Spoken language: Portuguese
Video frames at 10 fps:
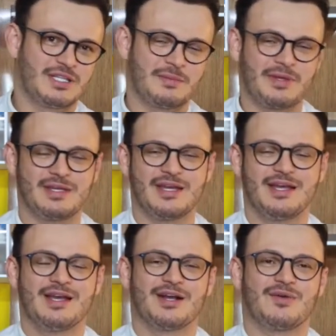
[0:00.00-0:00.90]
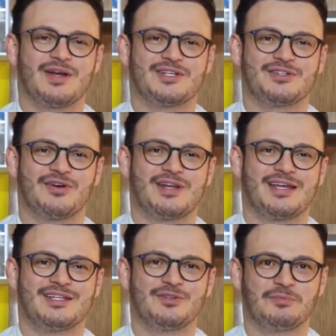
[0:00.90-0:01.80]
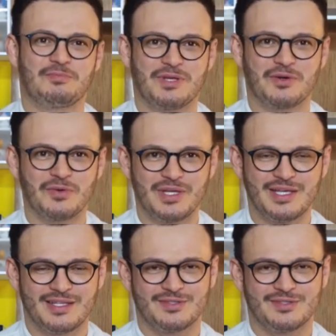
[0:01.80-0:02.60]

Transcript: também com a história aí do Picuí,